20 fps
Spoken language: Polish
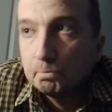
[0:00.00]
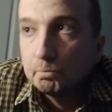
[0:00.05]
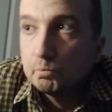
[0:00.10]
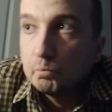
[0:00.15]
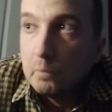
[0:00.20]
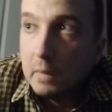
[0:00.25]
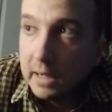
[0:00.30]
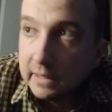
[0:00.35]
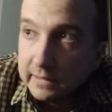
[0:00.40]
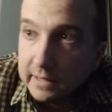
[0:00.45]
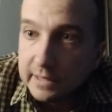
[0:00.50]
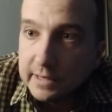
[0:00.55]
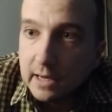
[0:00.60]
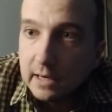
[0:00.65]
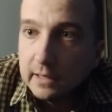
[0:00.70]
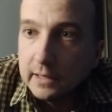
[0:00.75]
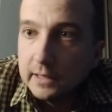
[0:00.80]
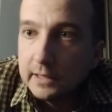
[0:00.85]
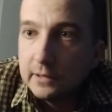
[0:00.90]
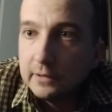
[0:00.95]

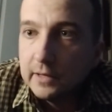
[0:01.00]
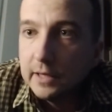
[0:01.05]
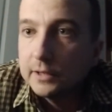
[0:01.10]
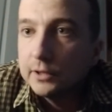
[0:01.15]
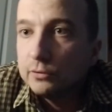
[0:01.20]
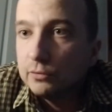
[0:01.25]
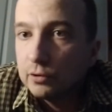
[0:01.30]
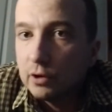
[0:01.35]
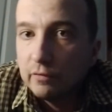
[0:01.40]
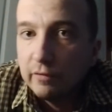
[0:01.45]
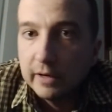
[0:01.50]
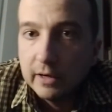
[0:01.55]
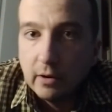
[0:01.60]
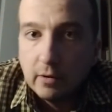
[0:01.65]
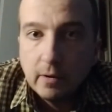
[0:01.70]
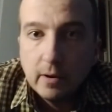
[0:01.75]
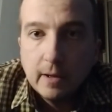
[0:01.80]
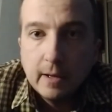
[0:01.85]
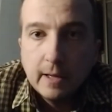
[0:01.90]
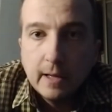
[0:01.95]
materialnego, jak i duchowego